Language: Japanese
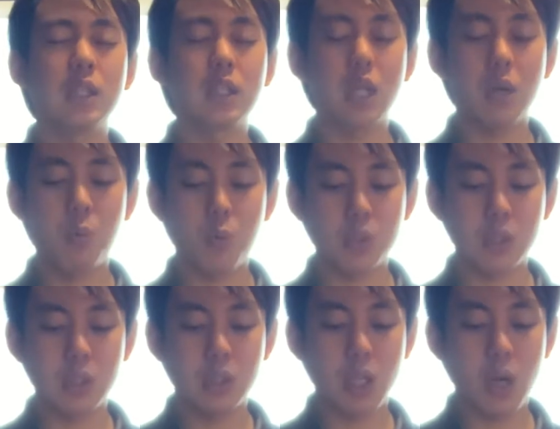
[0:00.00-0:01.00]
タ、4
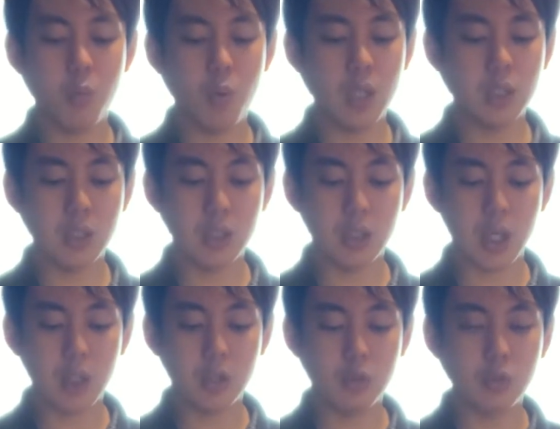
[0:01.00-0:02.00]
ティッタ、1ティッタ、
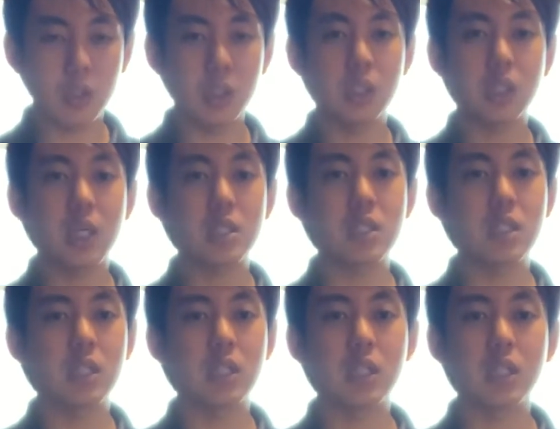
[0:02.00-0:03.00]
2ティッタ、3
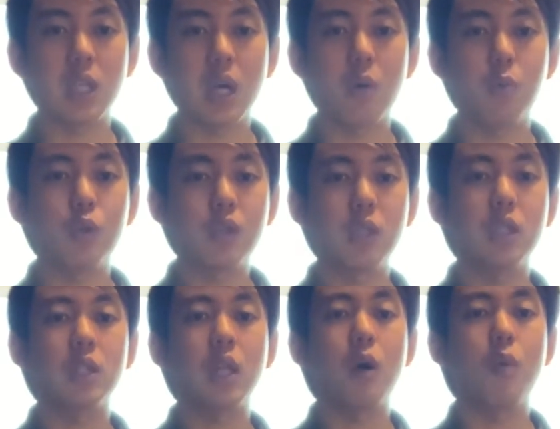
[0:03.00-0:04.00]
ティッタ、4
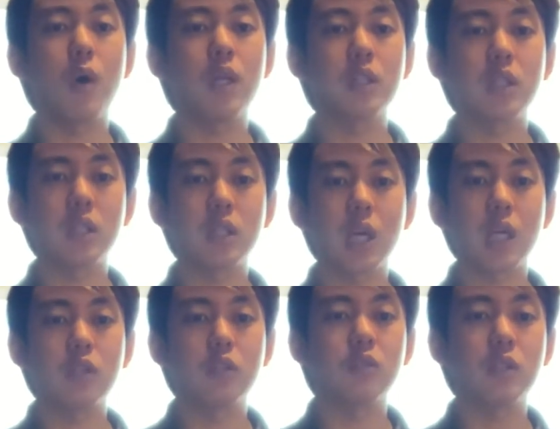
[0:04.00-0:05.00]
ティッタ、1ティッタ、
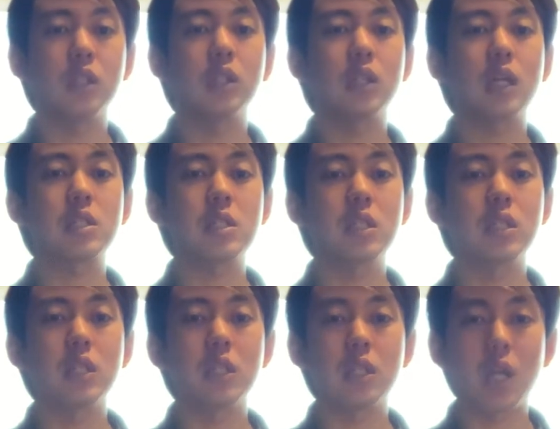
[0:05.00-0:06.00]
2ティッタ、3
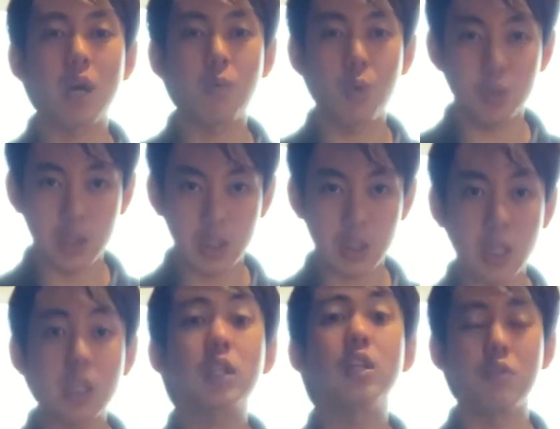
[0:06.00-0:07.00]
ティッタ、4
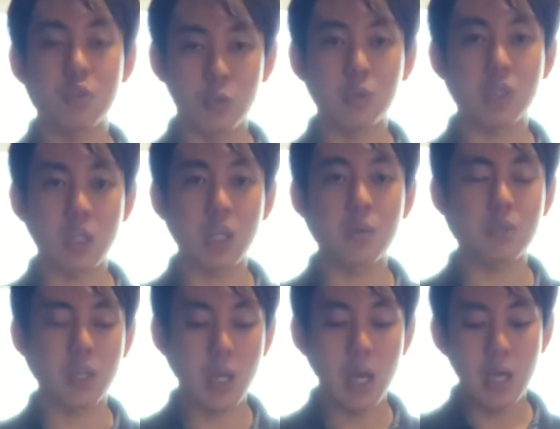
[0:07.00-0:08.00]
ティッタっていう状態になりま
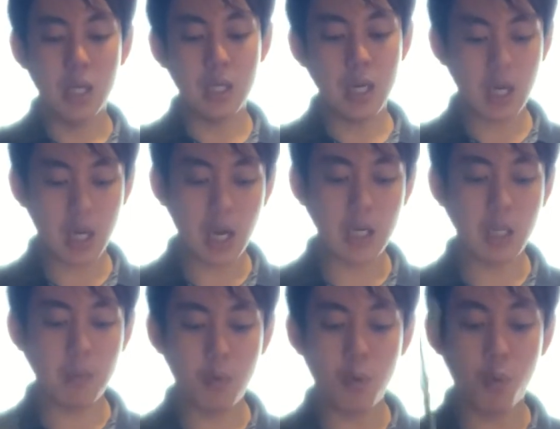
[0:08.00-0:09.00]
すね。入れ替え
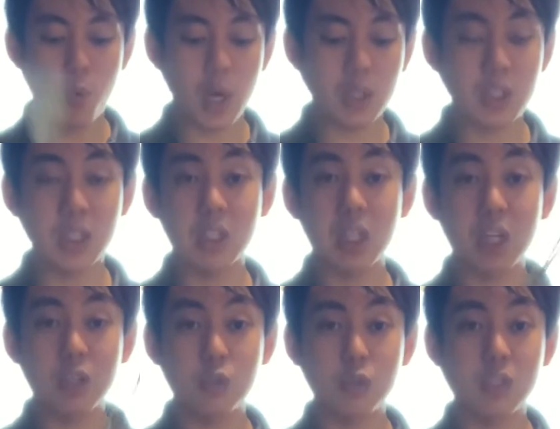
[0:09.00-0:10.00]
でも、
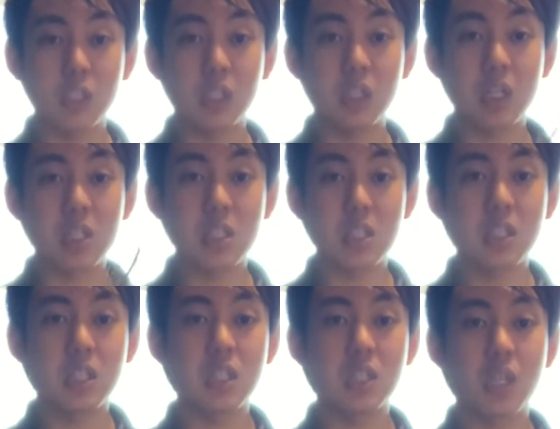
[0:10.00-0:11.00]
ワンティッタ、ゥティッタ、
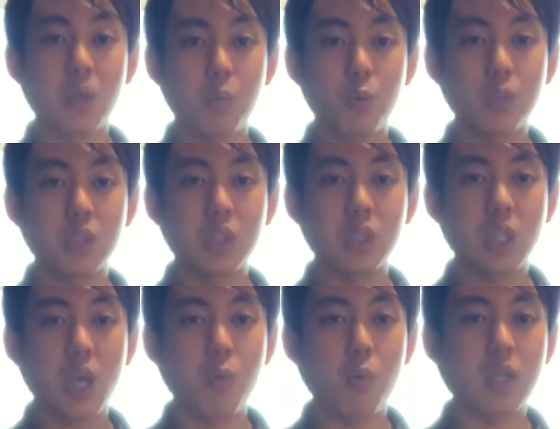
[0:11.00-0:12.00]
シティッタ、4
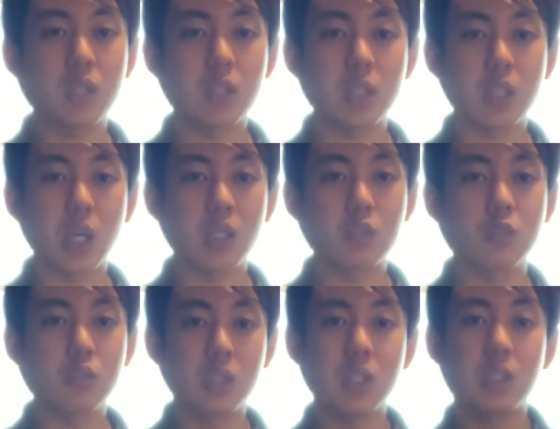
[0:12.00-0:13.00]
ティッタ、ンティッタ、
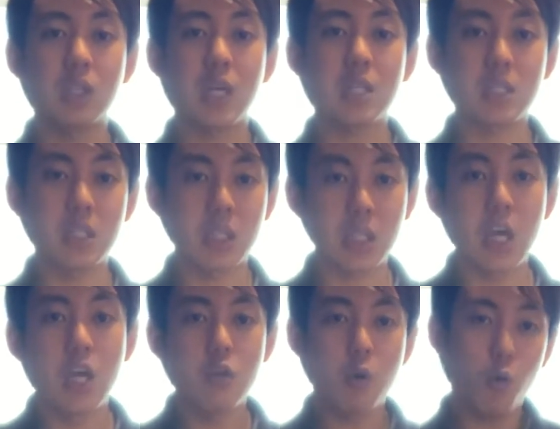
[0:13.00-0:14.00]
2ティッタ、3
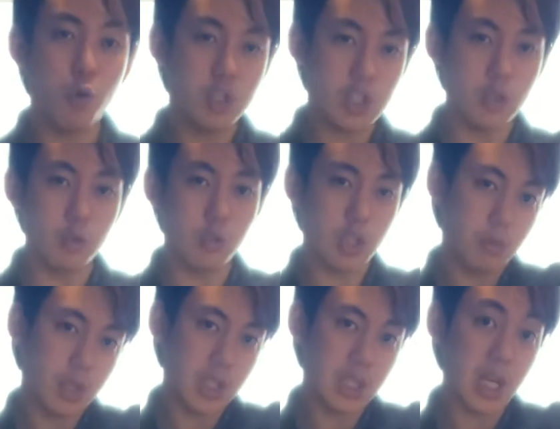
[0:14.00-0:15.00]
ティッタ。要はこっちの時
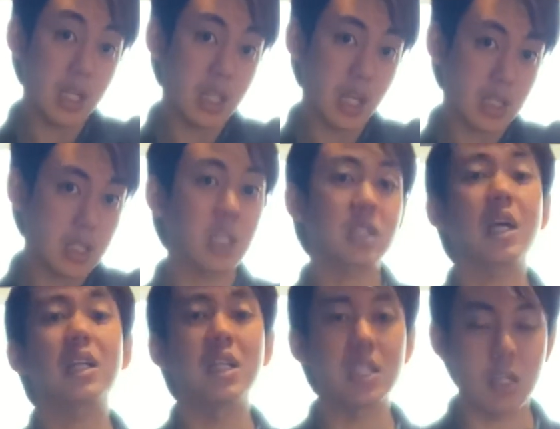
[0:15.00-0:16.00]
も左手が
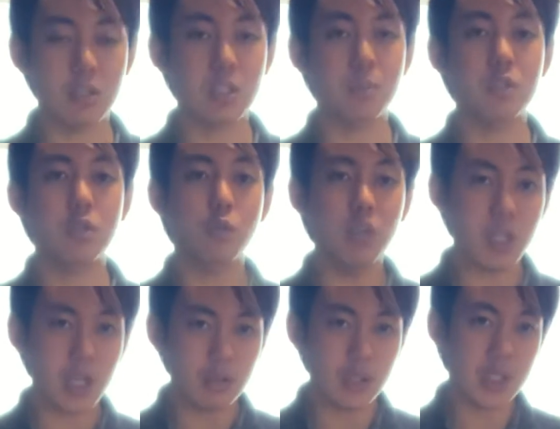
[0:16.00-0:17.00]
先に着地します。とに
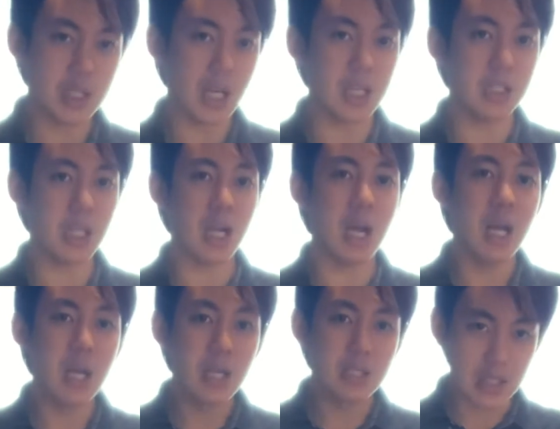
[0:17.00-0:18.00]
かく左手が
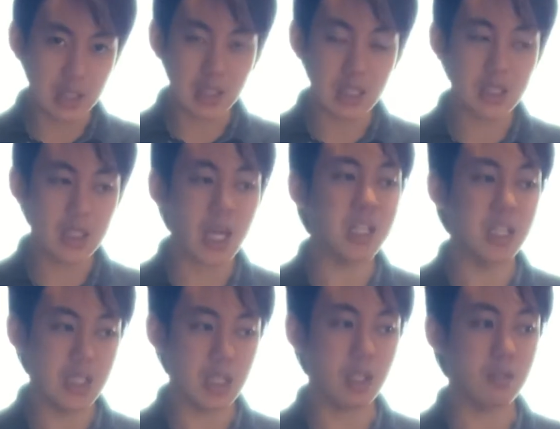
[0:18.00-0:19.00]
絶対
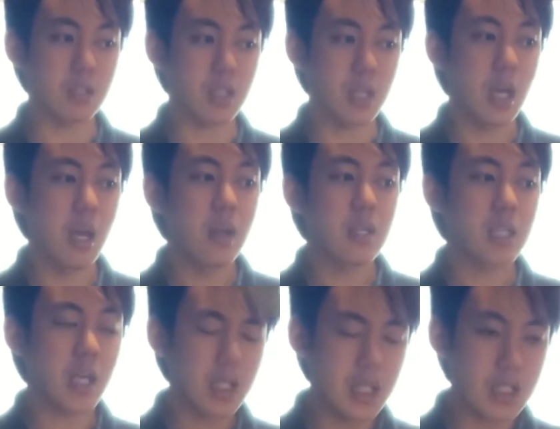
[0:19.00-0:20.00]
先に着地。
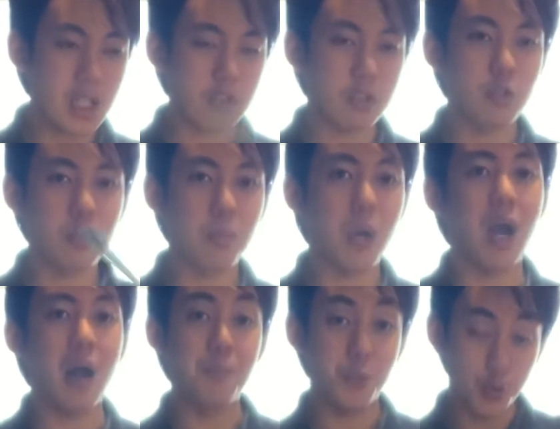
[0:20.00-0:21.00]
先に着地というより、ま
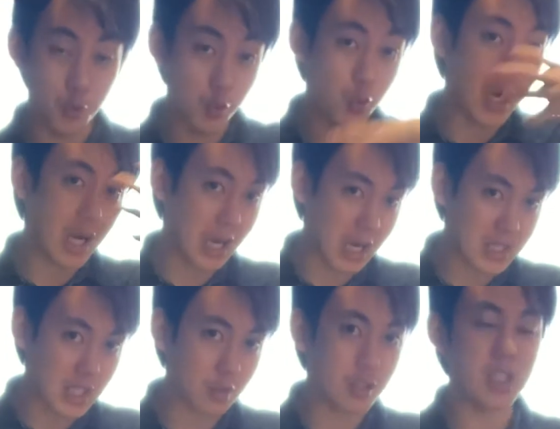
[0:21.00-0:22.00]
あ、裏か
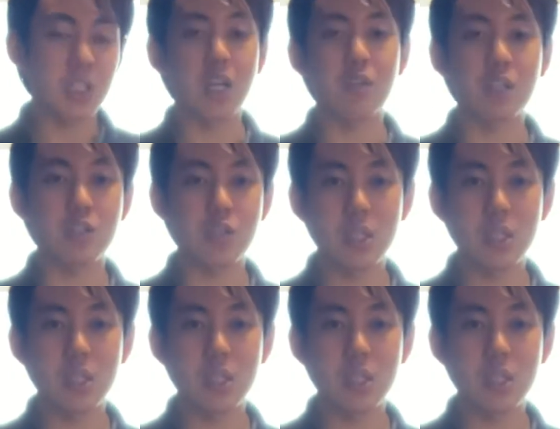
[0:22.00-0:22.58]
ら着地になるんですね。